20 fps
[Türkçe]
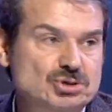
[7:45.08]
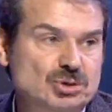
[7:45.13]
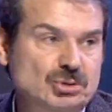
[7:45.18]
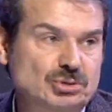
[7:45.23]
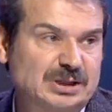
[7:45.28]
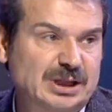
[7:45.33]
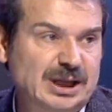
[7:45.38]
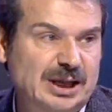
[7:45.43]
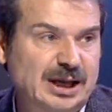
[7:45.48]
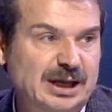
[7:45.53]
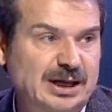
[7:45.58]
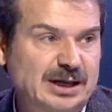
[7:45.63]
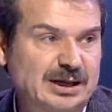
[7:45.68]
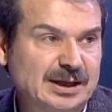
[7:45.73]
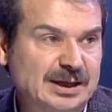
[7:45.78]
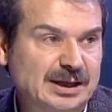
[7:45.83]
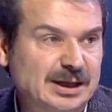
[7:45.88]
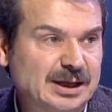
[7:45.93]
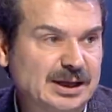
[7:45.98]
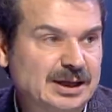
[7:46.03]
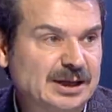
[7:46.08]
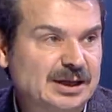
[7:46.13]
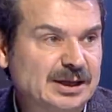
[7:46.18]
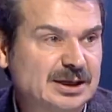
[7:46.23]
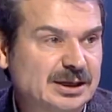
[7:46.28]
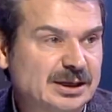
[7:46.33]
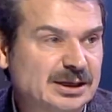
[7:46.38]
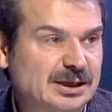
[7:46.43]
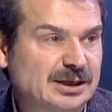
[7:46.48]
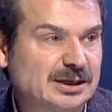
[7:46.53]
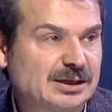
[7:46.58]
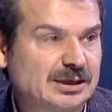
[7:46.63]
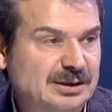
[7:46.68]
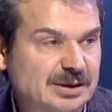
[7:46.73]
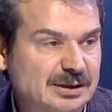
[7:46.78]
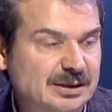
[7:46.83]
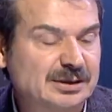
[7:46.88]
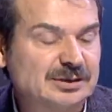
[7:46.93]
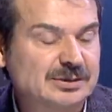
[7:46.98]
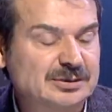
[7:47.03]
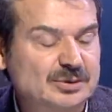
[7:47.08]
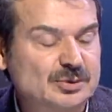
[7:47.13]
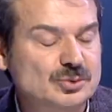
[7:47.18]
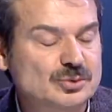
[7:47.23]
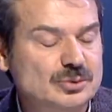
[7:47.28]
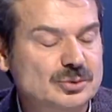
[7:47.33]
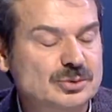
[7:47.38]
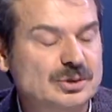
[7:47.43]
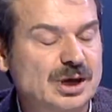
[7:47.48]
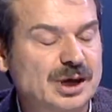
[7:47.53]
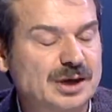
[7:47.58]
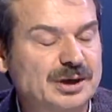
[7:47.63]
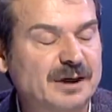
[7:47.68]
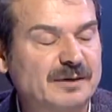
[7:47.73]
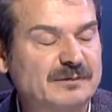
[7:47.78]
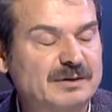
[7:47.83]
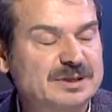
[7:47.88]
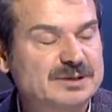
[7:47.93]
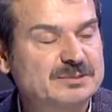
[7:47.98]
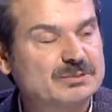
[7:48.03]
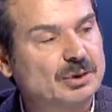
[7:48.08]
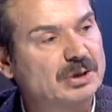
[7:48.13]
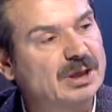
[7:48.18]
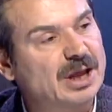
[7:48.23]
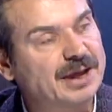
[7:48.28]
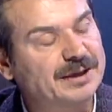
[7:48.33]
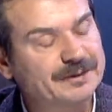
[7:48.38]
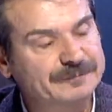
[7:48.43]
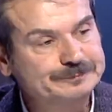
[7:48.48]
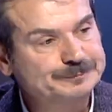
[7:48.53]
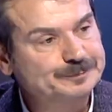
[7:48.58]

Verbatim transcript: çok değerli. Çok e, güzel. Çok gurur kaynağı verici bir olay.